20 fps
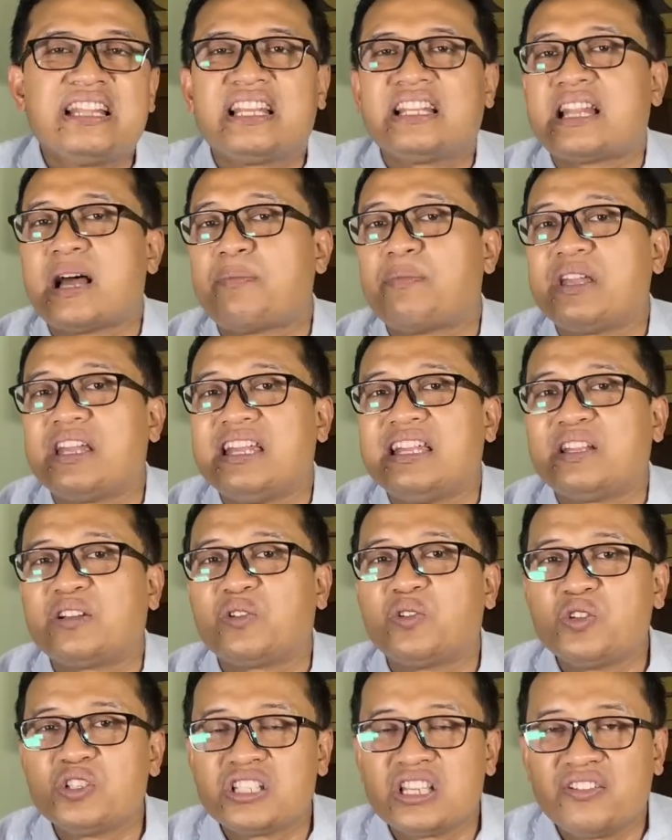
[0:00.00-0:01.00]
tetapi
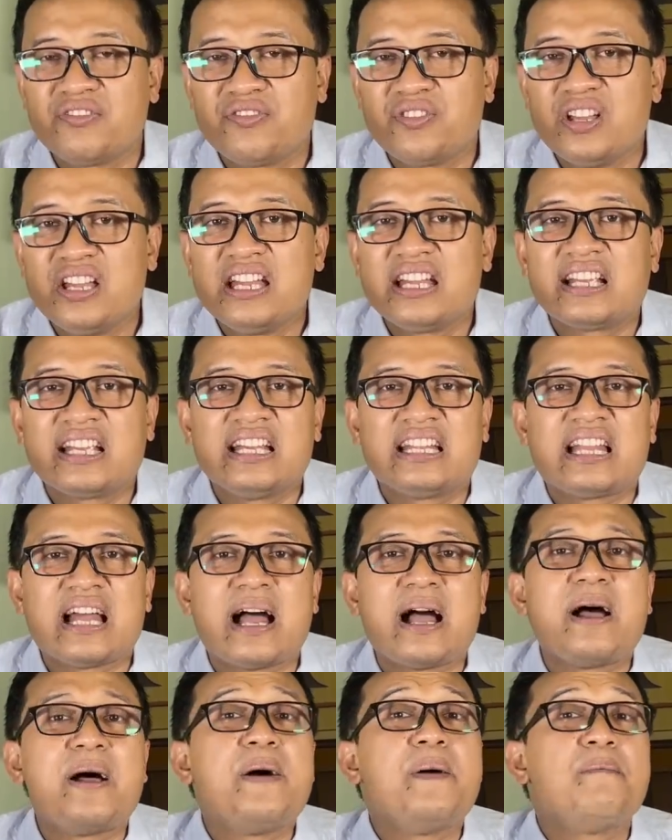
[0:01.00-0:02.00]
inklusif
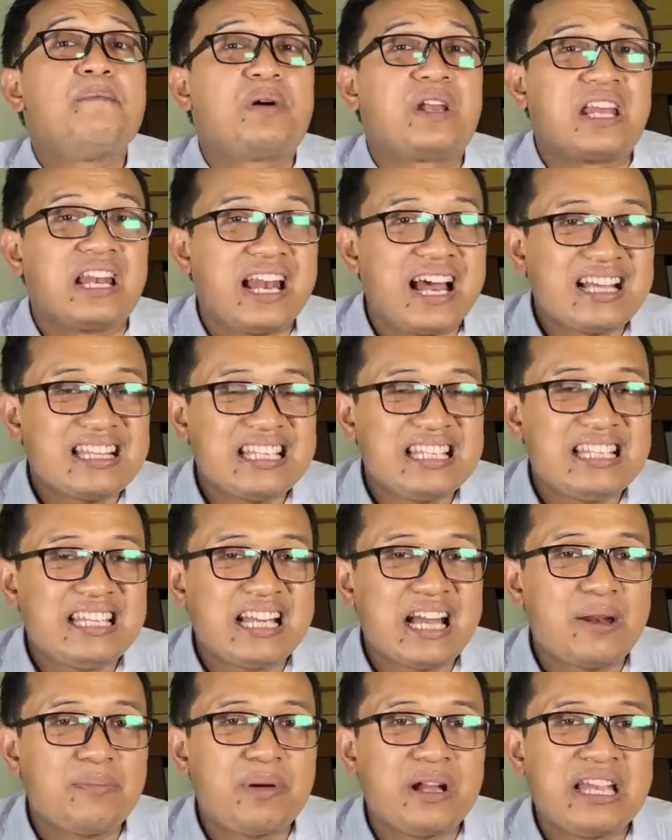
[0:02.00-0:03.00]
kita berrelasi
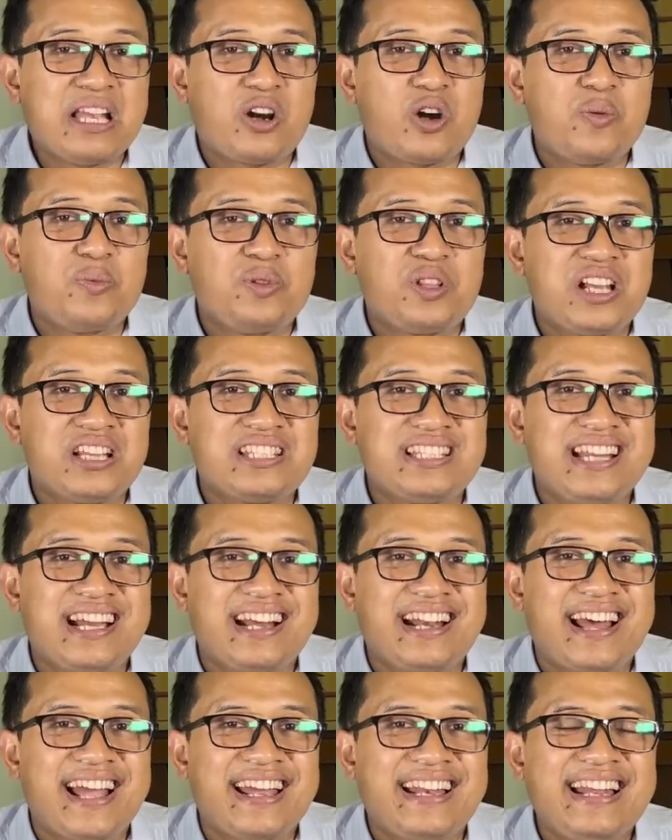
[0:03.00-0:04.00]
dengan banyak komunitas
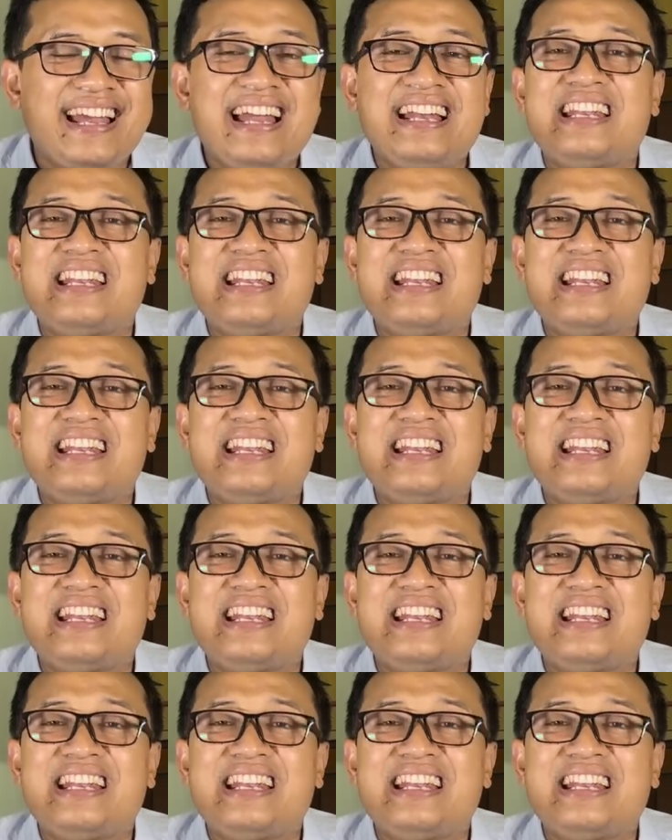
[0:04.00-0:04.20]
yang lain,